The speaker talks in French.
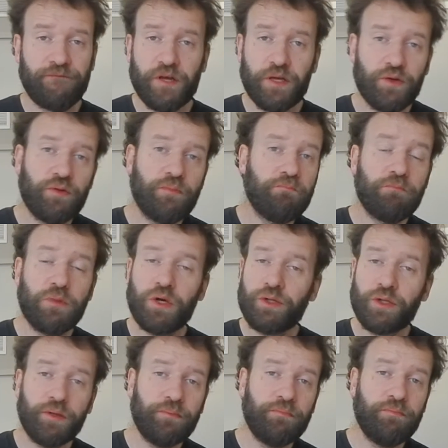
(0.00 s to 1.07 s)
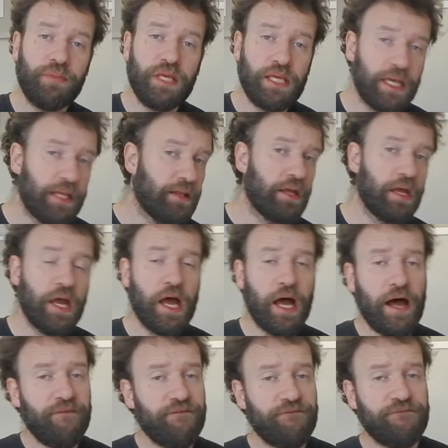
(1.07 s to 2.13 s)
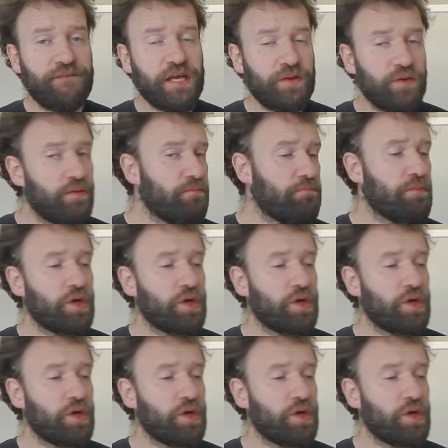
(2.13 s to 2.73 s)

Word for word: Afin de mordre biquette Afin de